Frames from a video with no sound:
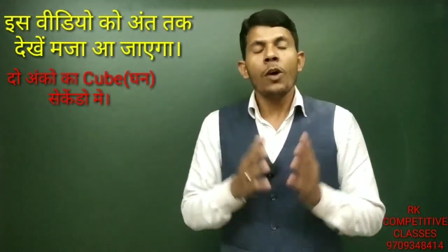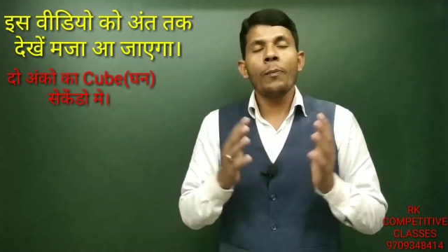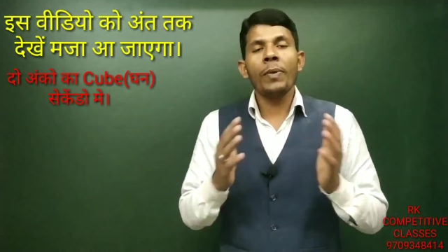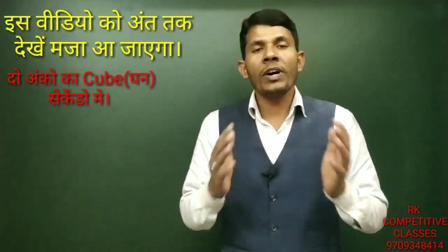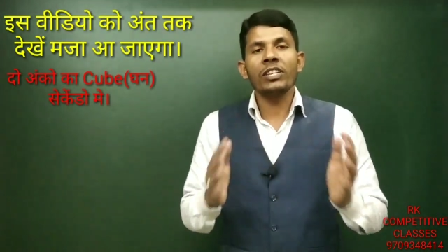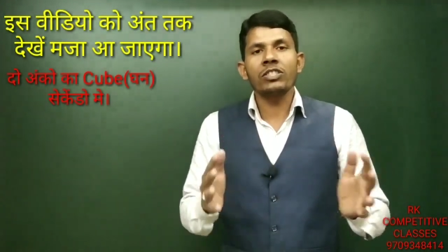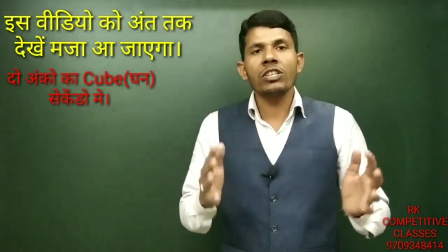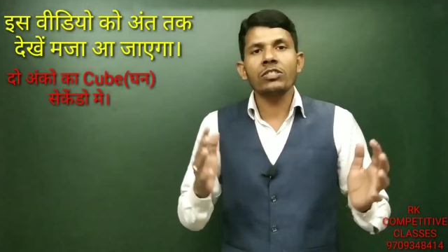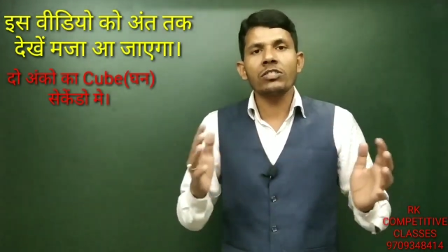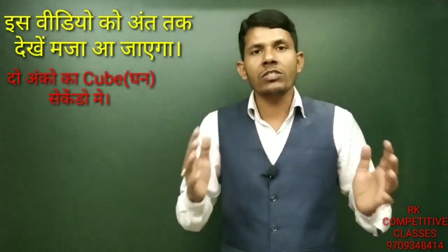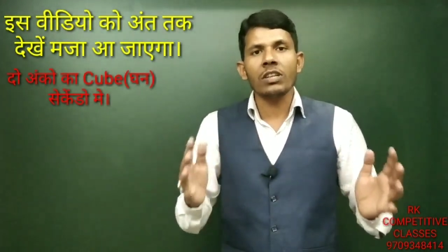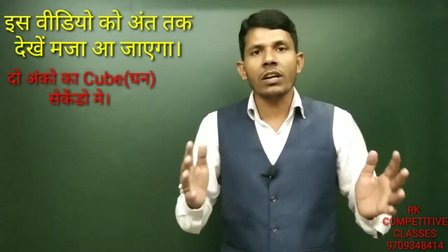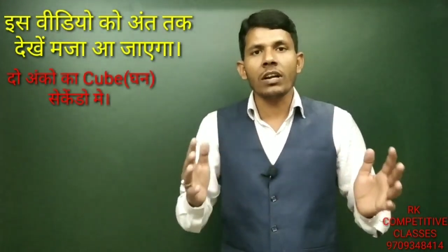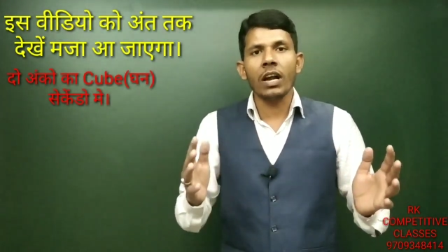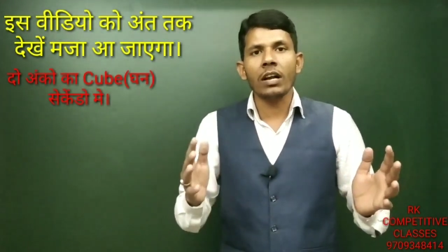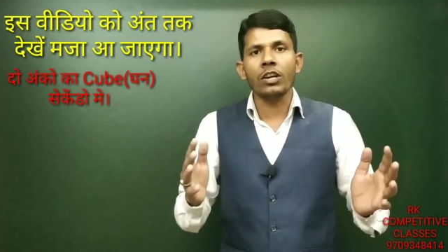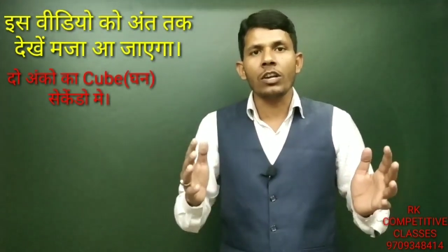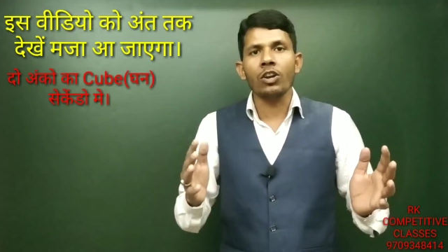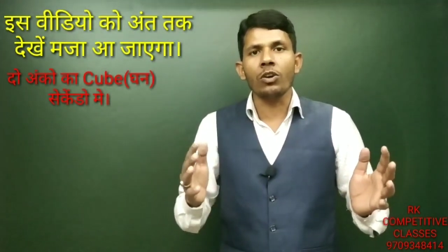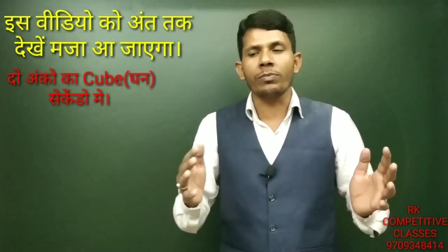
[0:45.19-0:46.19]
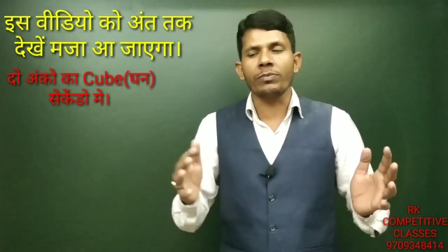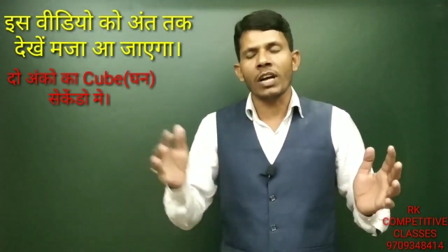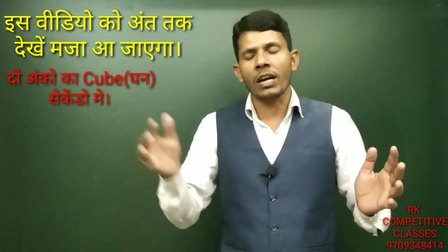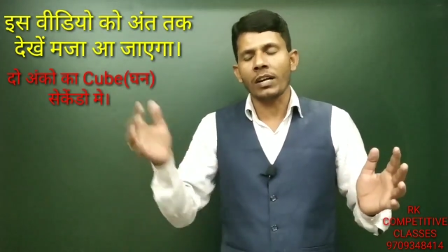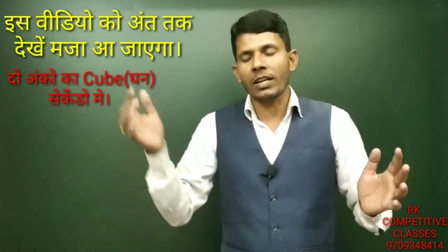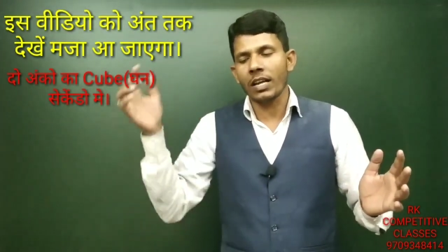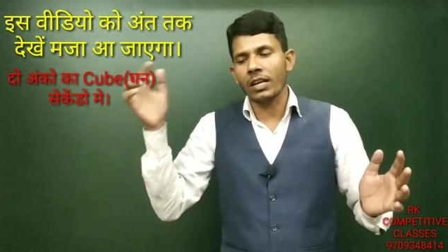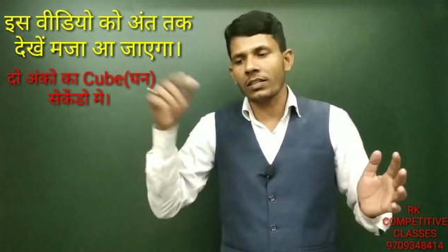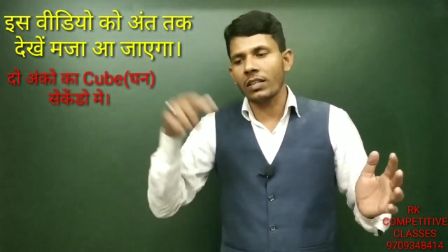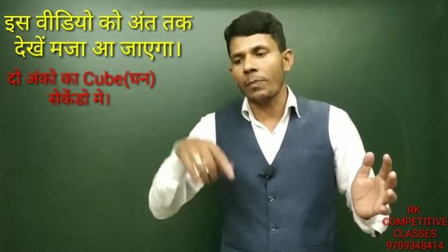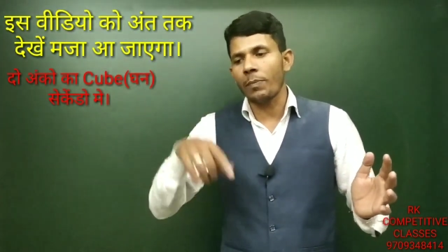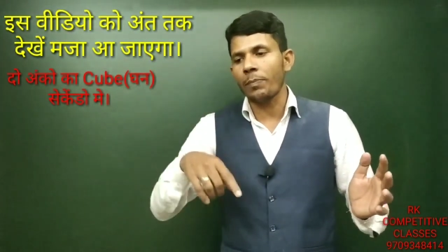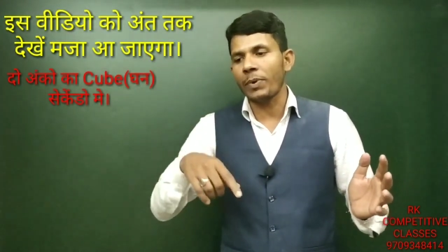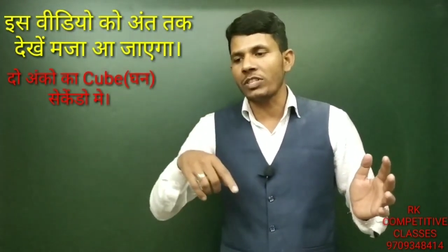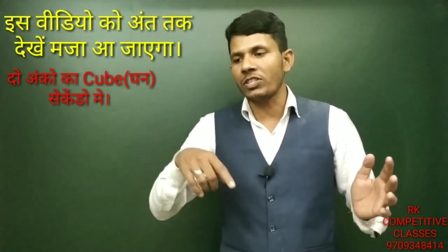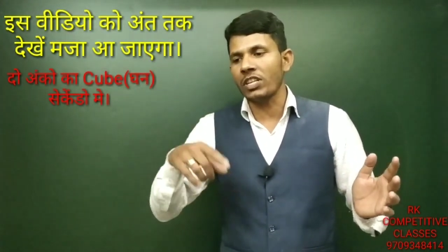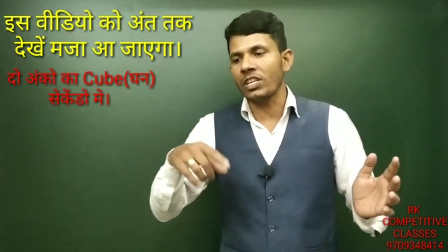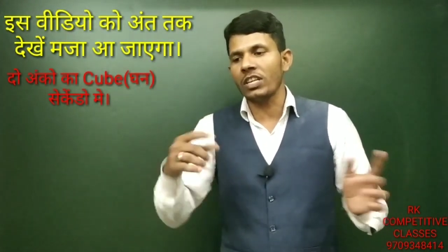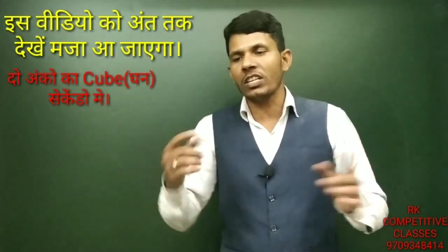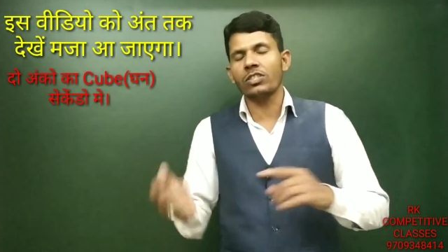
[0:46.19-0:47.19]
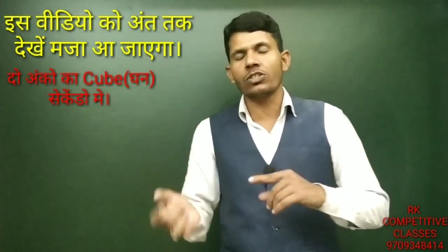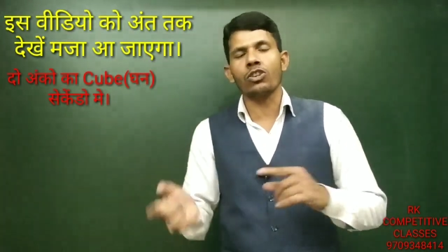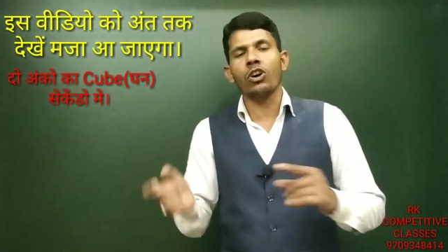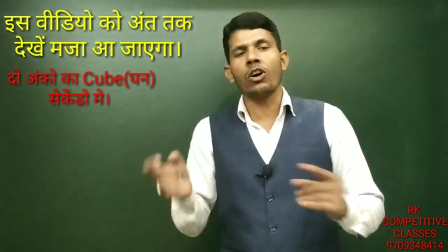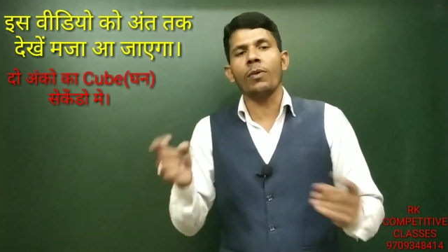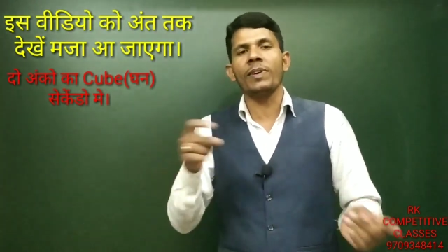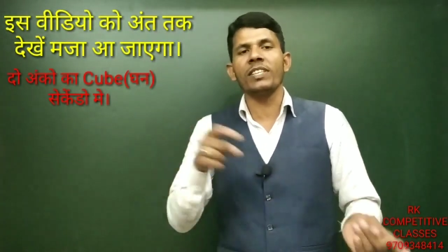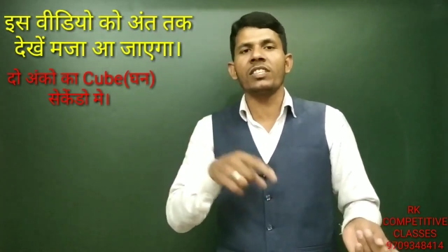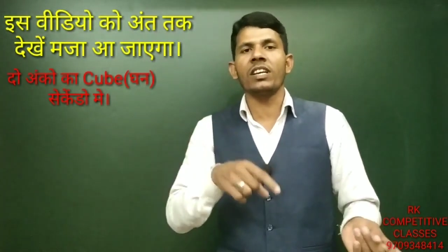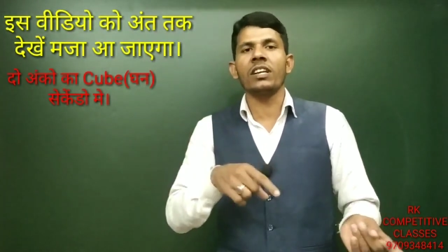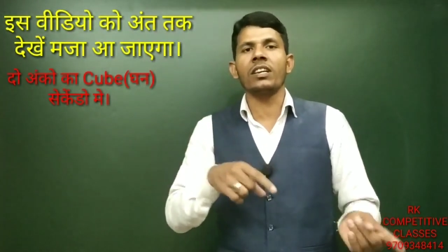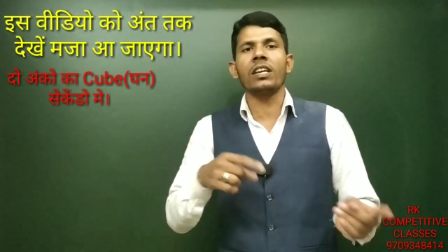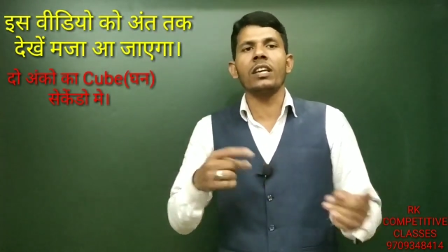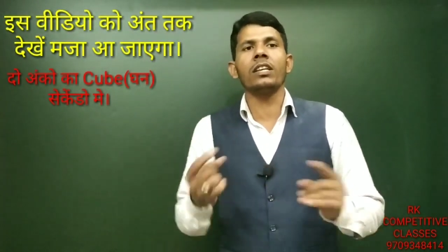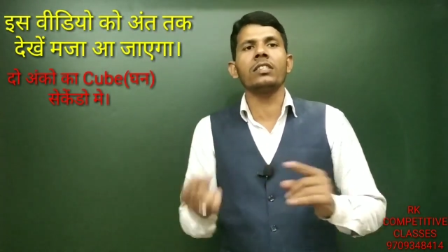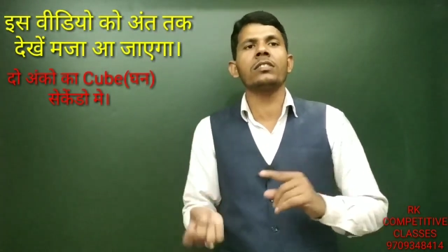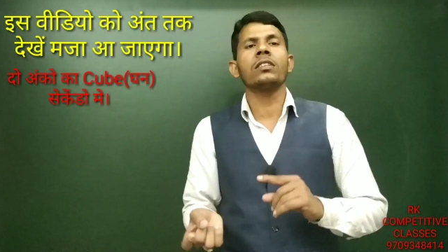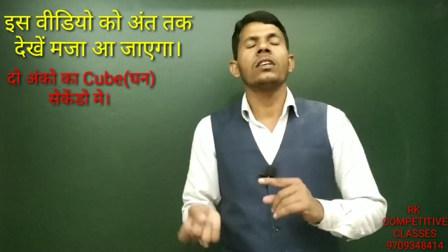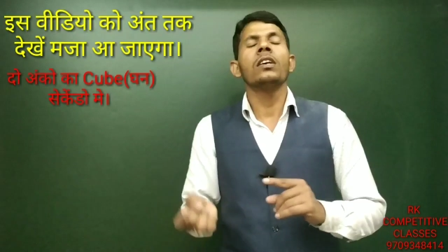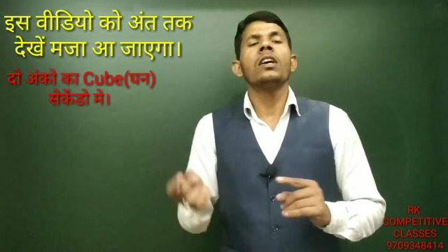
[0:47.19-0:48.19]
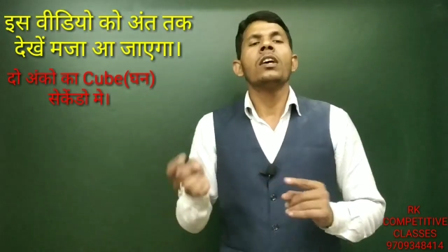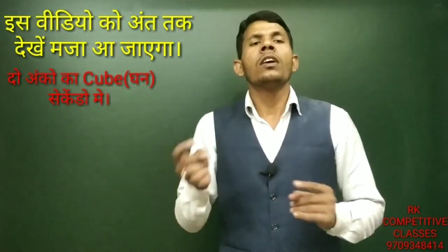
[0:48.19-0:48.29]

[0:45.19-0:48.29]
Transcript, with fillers: 25 तक का क्यूब ताकि एकदम 25 24 21